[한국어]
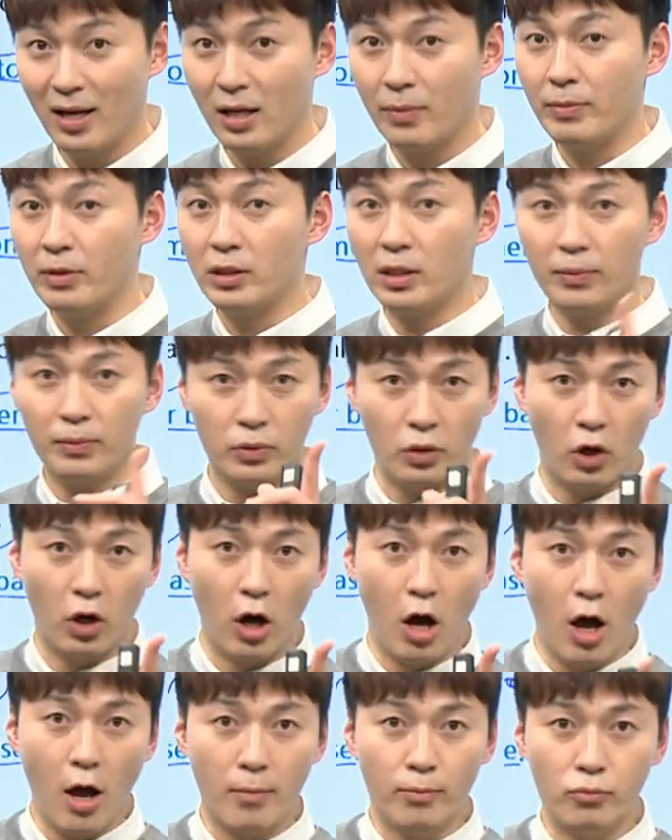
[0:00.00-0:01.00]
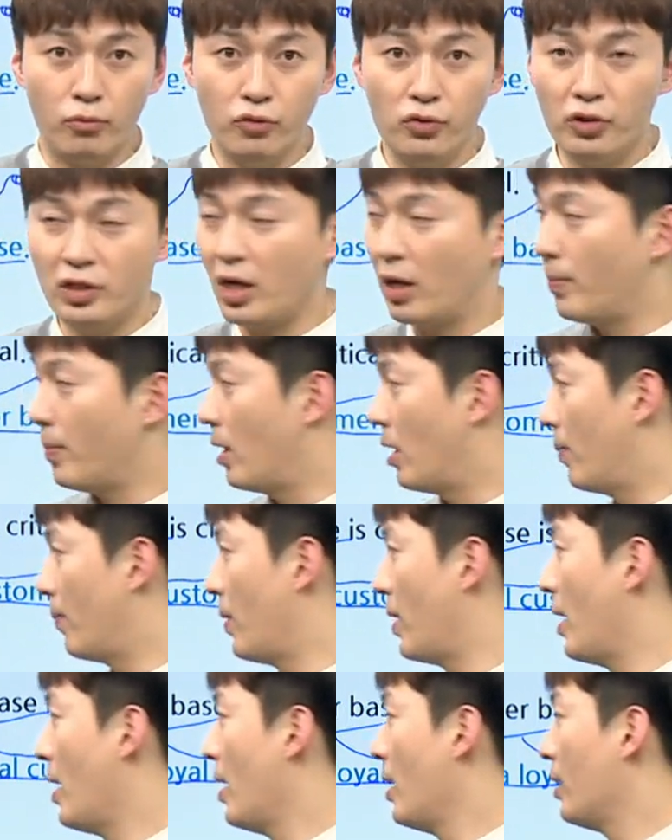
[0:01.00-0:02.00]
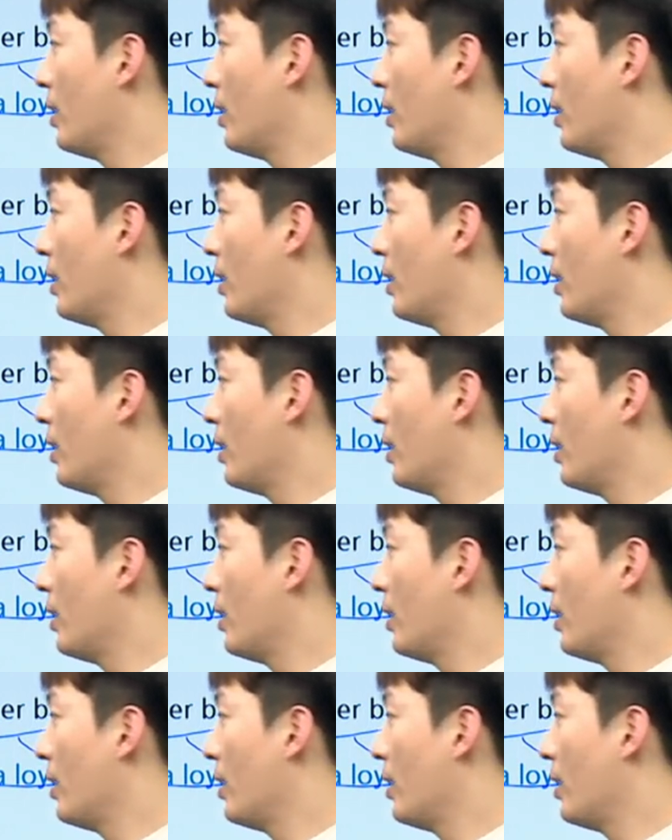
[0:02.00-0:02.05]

그럼 이제부터 문장 맨 앞에